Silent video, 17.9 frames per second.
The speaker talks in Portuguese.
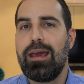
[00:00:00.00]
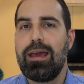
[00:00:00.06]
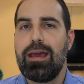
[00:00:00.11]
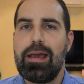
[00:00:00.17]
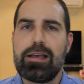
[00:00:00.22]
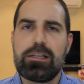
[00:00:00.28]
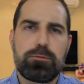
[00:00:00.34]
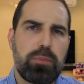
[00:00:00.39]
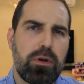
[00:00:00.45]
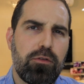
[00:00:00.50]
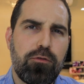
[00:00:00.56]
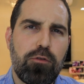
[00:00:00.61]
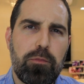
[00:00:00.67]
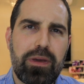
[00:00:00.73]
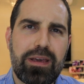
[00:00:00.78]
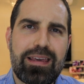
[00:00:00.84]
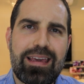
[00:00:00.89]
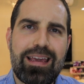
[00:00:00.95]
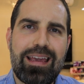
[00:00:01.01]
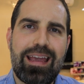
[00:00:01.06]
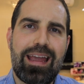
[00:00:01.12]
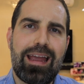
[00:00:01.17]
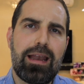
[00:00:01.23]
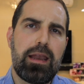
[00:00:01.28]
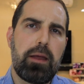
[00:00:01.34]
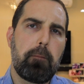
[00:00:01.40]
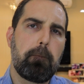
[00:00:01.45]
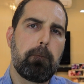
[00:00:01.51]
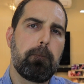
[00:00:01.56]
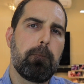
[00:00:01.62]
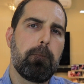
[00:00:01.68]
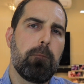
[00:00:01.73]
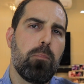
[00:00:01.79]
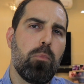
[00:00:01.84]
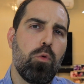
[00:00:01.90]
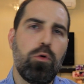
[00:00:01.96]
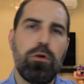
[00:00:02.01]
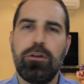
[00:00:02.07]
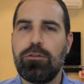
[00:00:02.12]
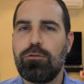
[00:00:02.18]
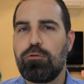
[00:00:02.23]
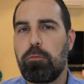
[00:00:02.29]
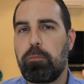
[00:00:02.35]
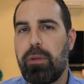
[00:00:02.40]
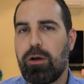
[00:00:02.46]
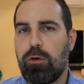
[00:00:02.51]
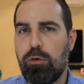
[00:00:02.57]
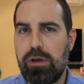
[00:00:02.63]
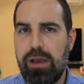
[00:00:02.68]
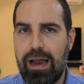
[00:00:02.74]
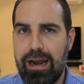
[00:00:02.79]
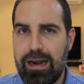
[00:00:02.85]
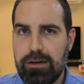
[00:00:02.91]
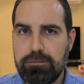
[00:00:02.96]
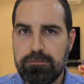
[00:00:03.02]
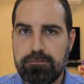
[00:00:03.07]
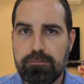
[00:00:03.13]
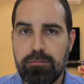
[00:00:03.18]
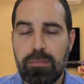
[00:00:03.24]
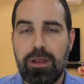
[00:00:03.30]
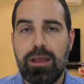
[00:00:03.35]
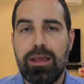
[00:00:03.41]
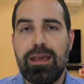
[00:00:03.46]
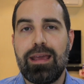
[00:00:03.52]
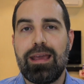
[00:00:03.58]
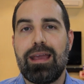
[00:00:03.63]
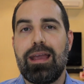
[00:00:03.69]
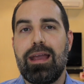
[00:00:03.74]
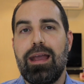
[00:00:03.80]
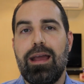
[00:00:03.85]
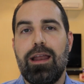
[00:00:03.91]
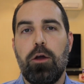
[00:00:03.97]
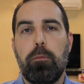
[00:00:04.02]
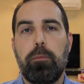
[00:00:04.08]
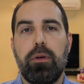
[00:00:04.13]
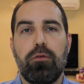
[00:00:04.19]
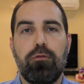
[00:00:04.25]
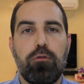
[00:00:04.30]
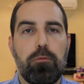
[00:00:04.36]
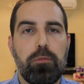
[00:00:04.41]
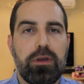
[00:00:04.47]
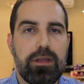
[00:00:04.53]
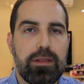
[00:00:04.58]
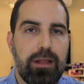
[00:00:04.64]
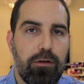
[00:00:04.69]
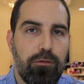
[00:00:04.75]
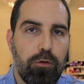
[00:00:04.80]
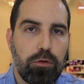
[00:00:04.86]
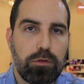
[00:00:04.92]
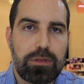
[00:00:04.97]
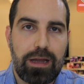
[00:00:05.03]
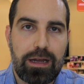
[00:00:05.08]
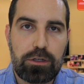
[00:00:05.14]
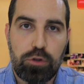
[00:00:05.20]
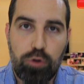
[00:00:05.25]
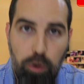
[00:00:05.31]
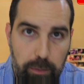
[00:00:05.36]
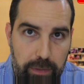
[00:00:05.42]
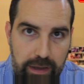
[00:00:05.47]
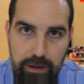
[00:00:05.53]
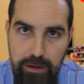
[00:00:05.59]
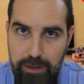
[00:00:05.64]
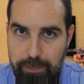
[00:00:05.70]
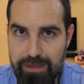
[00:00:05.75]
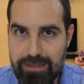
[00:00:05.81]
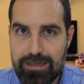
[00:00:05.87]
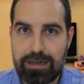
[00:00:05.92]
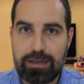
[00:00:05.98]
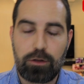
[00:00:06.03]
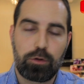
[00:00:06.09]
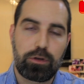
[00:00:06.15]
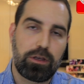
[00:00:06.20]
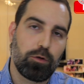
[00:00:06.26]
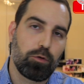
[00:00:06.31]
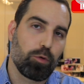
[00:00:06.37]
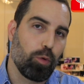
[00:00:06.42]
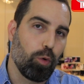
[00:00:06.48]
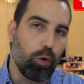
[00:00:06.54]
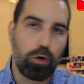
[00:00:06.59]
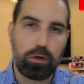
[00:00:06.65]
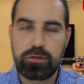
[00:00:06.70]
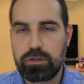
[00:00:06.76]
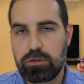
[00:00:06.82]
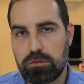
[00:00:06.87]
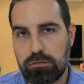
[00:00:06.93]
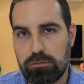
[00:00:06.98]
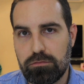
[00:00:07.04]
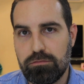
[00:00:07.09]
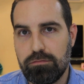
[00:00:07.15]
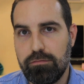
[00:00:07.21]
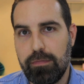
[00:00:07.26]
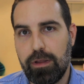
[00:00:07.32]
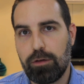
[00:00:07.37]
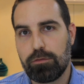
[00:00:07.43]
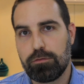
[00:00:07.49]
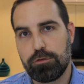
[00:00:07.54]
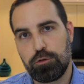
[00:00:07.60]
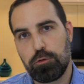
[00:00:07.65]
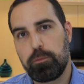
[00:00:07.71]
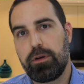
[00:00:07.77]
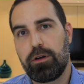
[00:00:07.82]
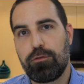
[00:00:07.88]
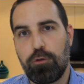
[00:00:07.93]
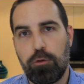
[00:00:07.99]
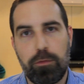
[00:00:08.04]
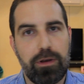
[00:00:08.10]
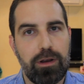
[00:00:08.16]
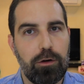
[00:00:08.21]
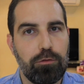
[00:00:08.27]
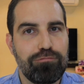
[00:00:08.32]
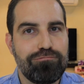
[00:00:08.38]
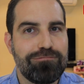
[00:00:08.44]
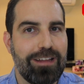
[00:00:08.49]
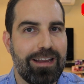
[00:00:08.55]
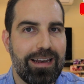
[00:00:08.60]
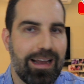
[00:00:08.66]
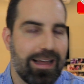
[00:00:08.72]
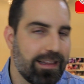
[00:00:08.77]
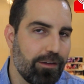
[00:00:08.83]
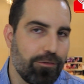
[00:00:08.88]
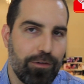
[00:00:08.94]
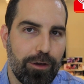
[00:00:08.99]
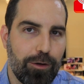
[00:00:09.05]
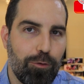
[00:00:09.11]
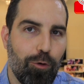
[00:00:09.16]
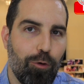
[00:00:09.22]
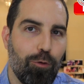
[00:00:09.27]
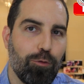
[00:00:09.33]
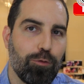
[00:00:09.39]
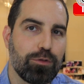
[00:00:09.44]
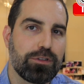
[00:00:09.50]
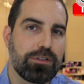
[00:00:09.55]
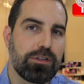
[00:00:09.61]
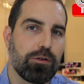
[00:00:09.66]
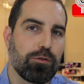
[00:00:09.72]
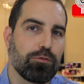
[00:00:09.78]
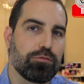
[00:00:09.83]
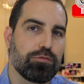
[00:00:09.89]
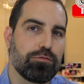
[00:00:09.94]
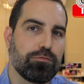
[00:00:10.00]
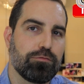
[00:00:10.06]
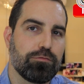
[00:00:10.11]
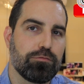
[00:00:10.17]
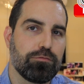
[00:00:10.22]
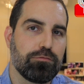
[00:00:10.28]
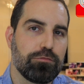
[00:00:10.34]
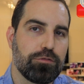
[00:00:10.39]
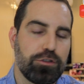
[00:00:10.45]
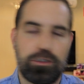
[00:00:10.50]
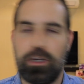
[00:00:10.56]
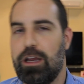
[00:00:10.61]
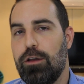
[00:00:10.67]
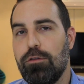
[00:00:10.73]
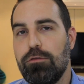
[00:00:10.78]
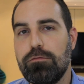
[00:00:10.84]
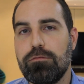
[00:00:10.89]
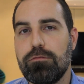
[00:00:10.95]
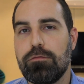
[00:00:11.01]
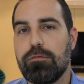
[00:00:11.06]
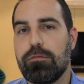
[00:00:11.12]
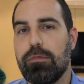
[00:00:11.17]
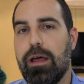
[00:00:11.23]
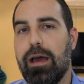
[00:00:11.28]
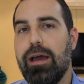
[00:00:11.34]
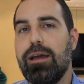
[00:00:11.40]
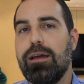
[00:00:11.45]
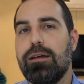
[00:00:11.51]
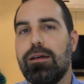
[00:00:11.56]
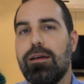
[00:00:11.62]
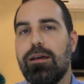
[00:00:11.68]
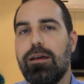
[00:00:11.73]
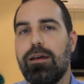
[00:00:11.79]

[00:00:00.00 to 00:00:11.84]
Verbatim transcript: Esse perfume aqui, ele é muito peculiar. Ele é um perfume que dá vontade de comer, apesar do que o gosto não, de um perfume não tem nada a ver com o seu cheiro, né?